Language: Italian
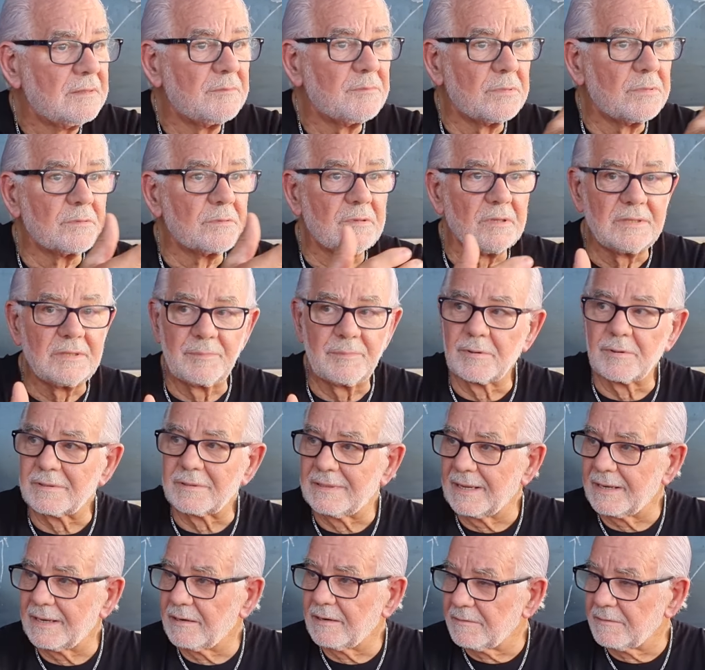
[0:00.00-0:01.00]
appunto, di
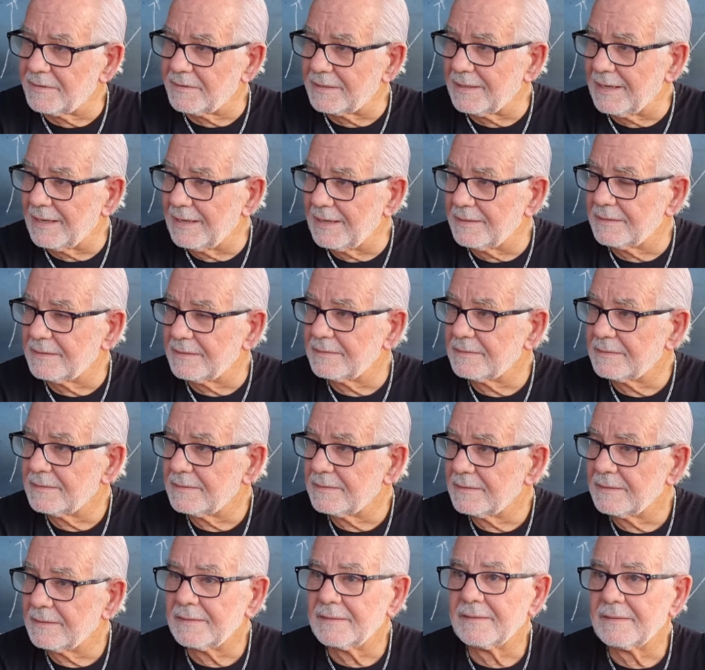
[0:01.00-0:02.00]
portare novità
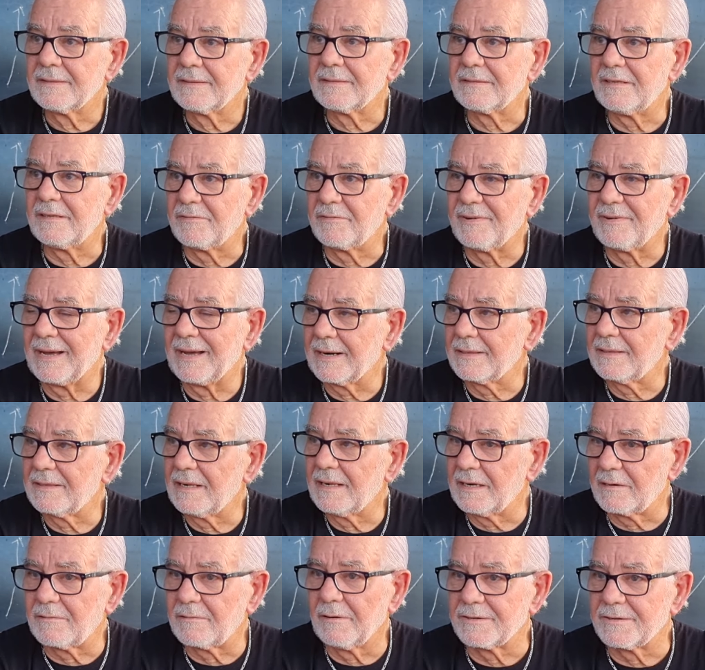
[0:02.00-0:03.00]
di fare
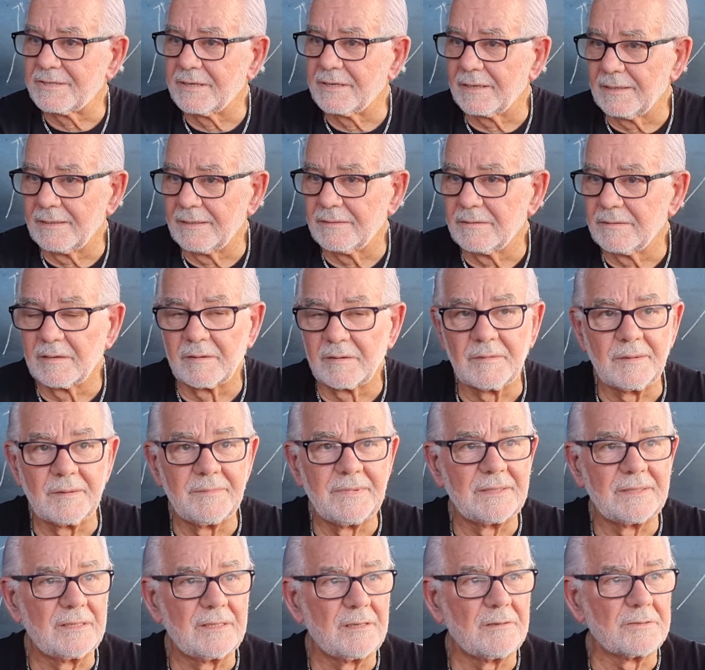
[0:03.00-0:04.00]
delle cose che
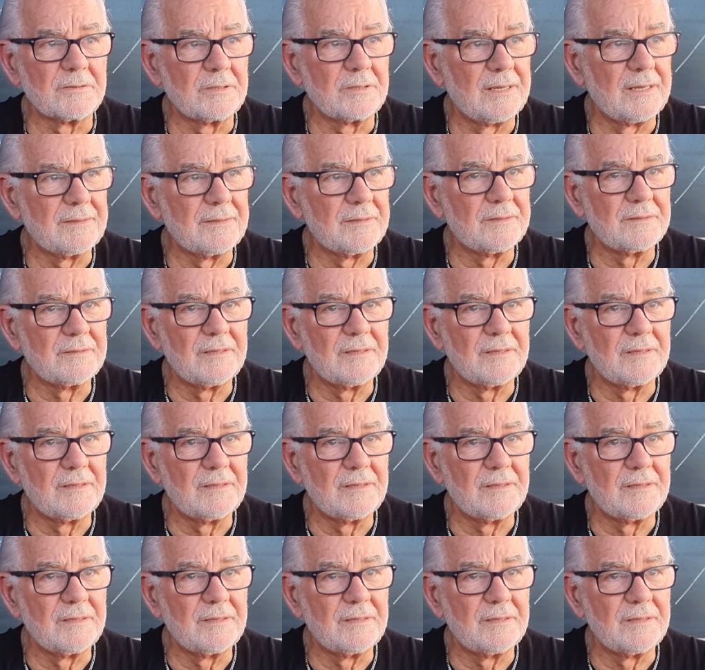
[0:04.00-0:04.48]
normalmente in università